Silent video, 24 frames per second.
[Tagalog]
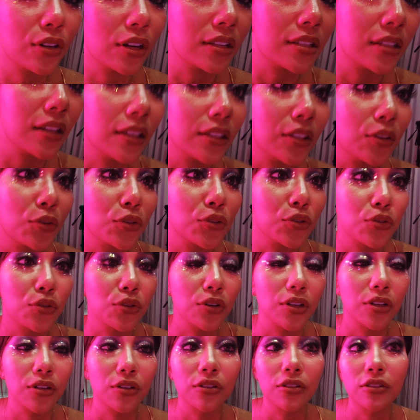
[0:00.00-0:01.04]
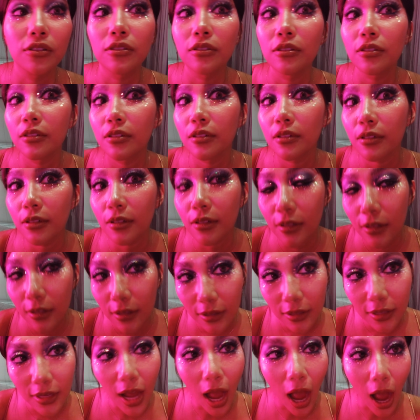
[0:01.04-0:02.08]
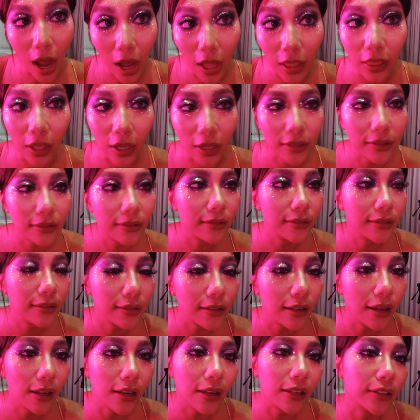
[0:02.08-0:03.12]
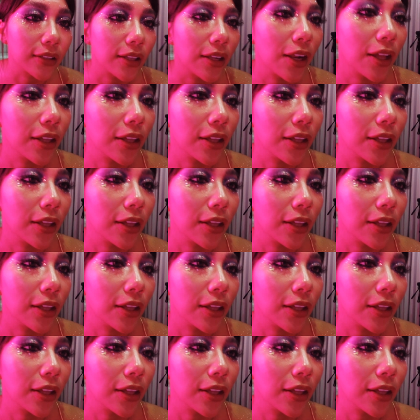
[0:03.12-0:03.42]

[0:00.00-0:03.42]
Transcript: yung nasa katawan ko ngayon. A lot. A lot, a